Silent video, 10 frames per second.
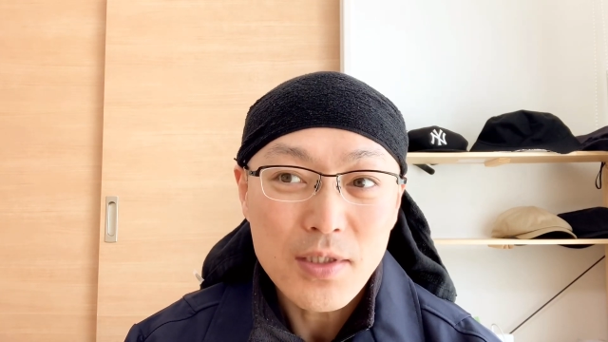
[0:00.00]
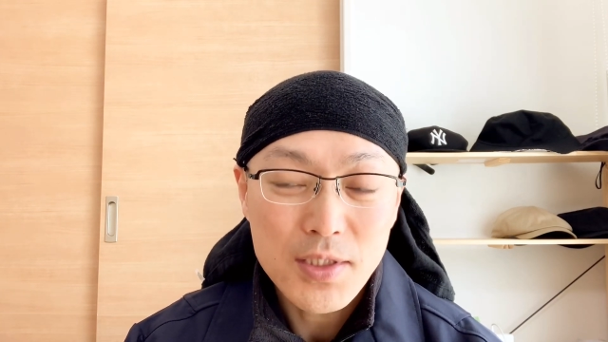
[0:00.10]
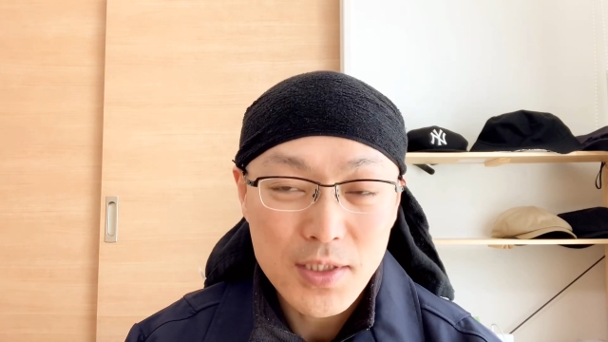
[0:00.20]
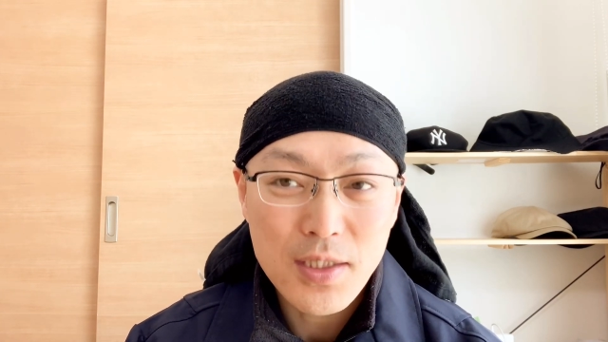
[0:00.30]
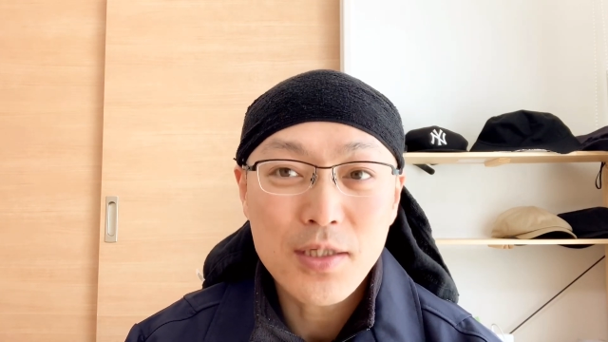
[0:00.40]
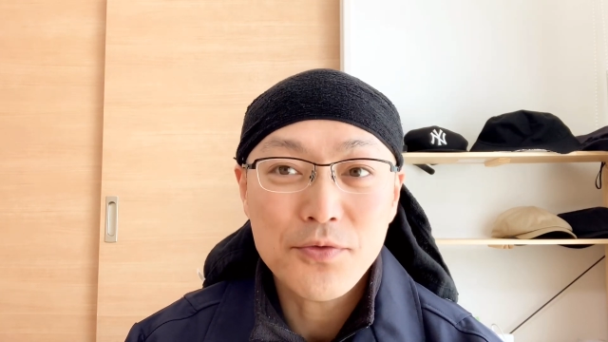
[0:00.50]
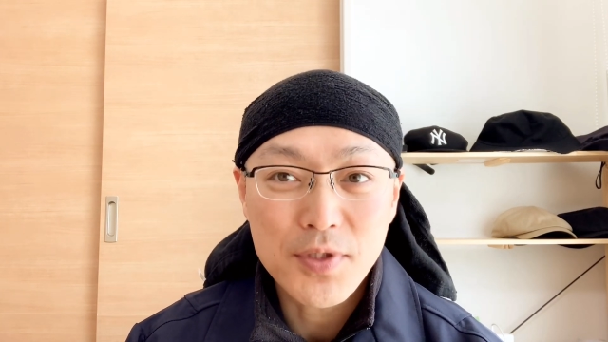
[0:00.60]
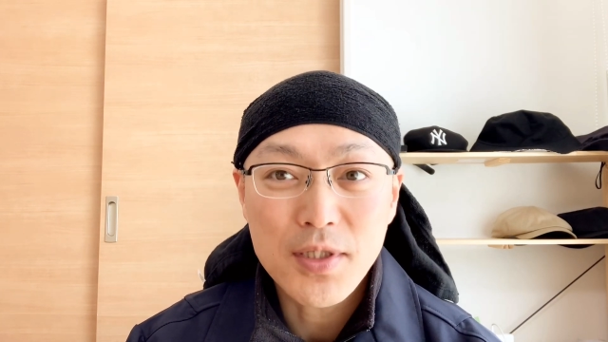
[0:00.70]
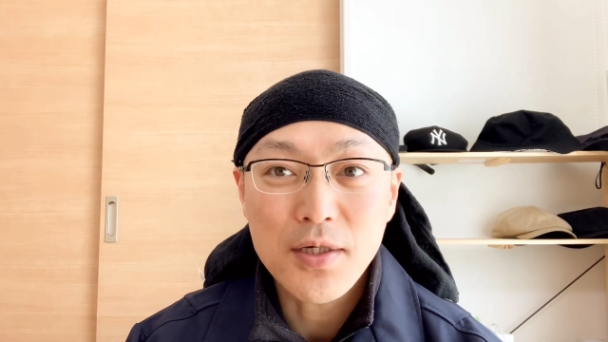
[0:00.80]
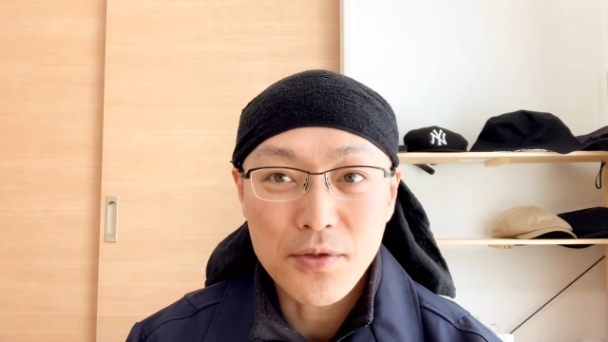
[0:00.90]
しっかり
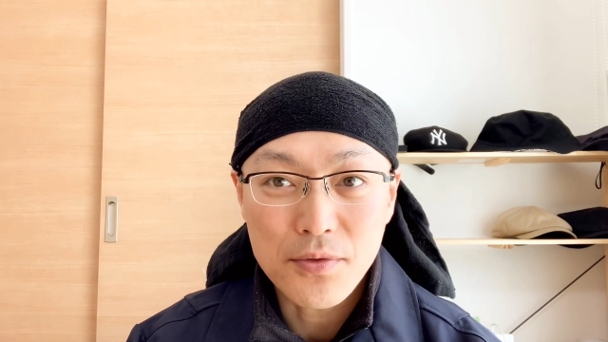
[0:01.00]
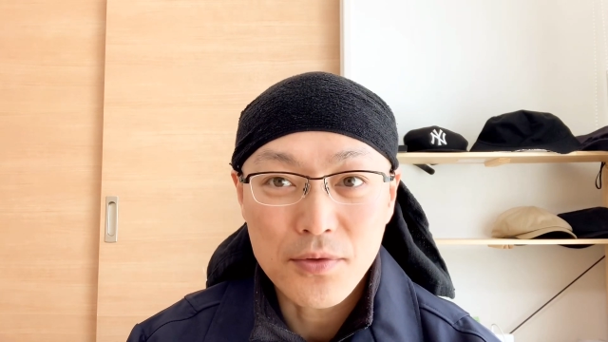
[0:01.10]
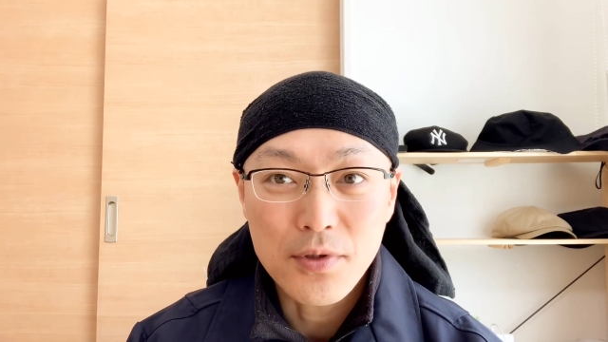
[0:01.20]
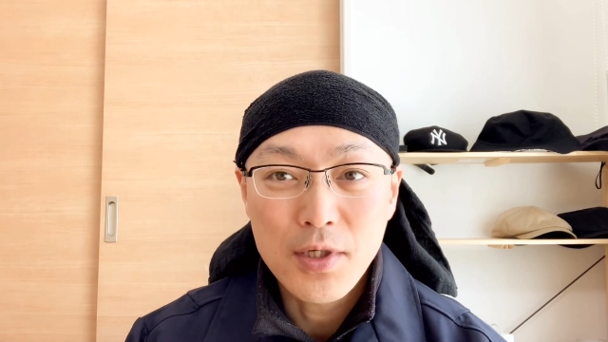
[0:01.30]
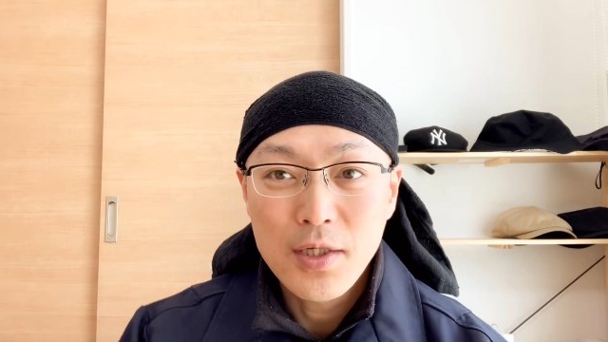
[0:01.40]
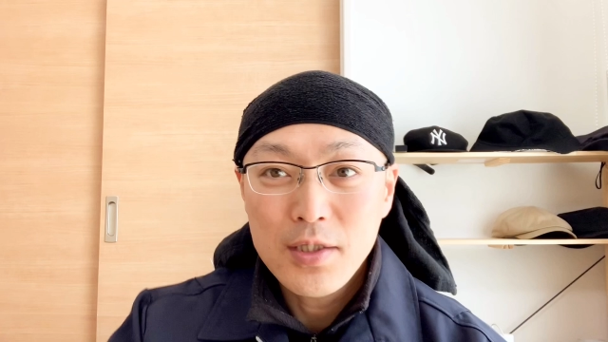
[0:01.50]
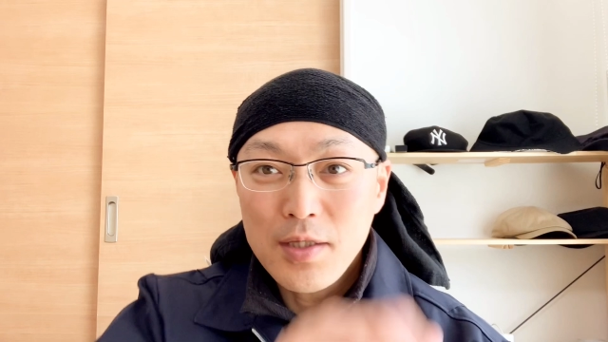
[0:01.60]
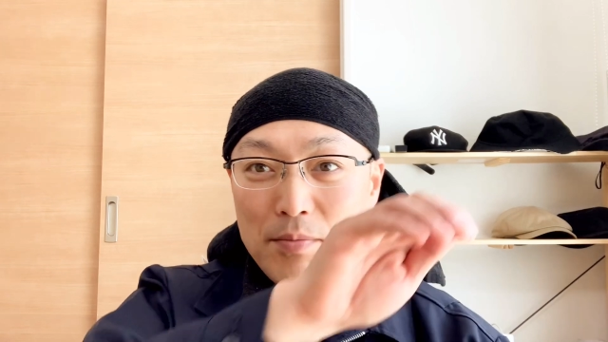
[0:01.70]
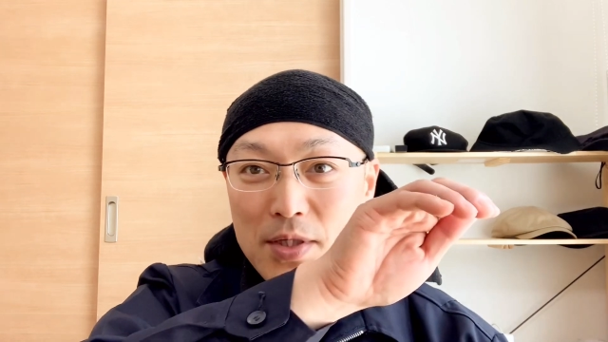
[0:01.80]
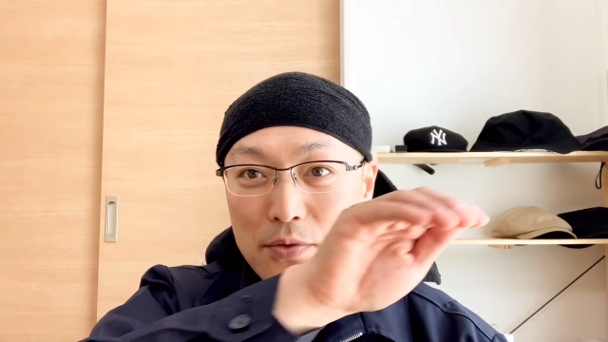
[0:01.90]
拭いてあげると。
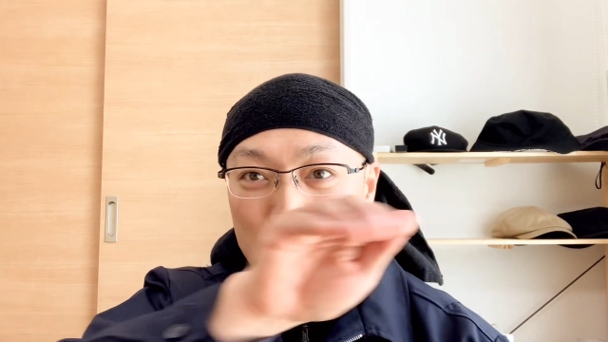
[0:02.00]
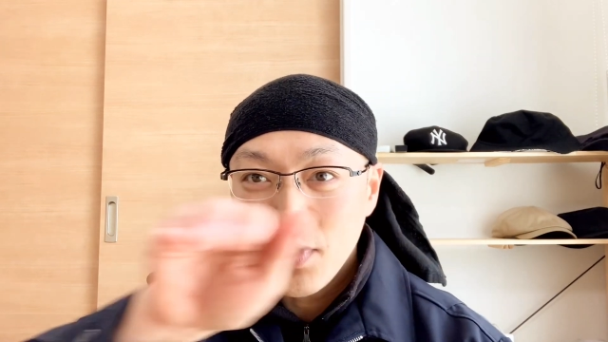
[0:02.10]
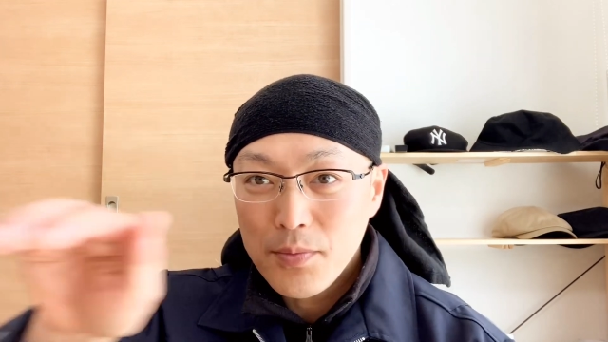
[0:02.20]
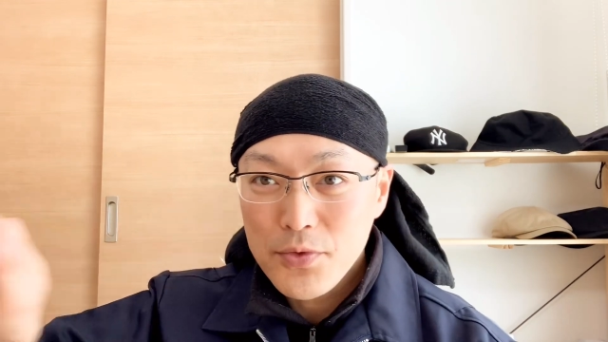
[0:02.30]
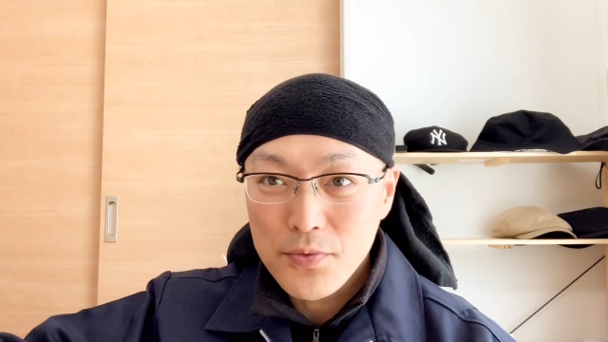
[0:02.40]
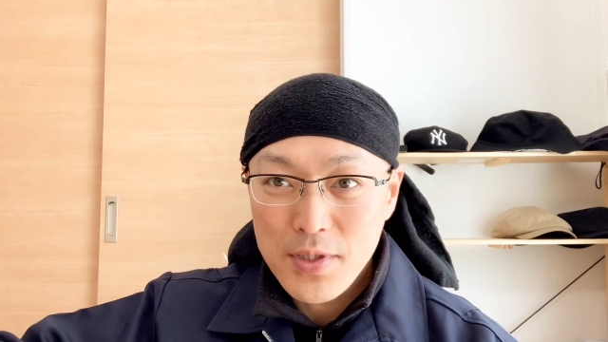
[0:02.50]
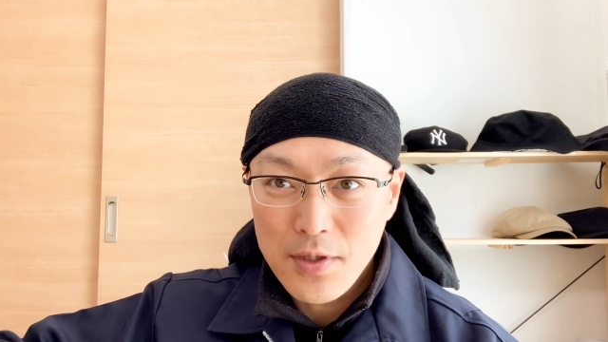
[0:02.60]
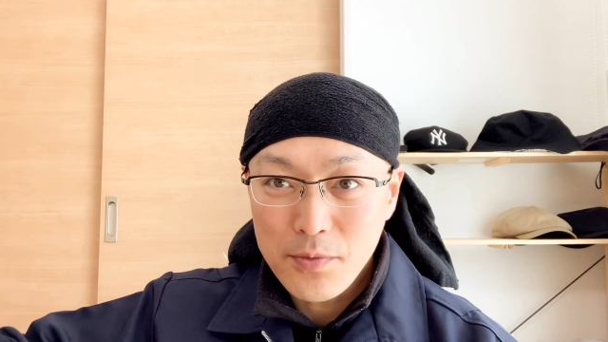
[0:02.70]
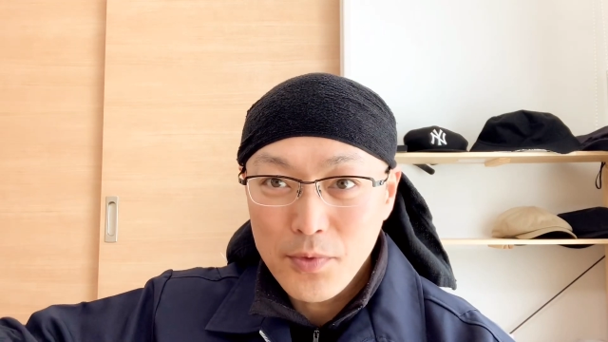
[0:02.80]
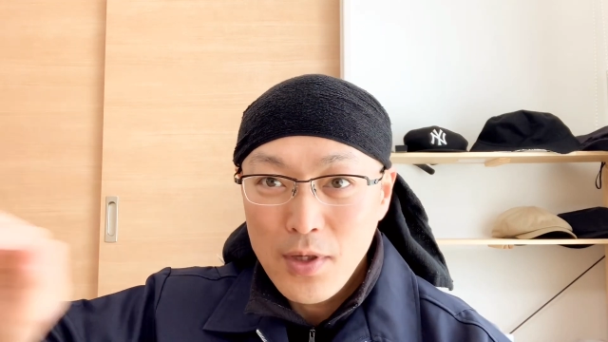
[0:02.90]
で、溝とかもそうで
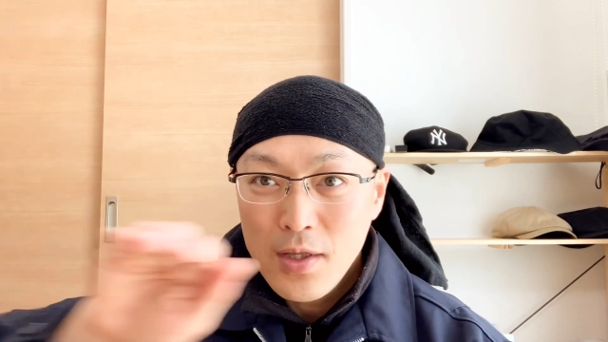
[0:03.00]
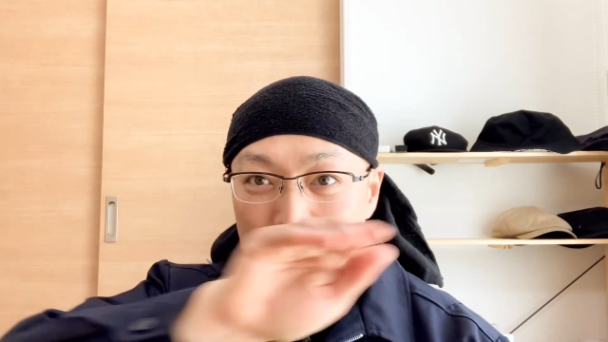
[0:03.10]
すけども、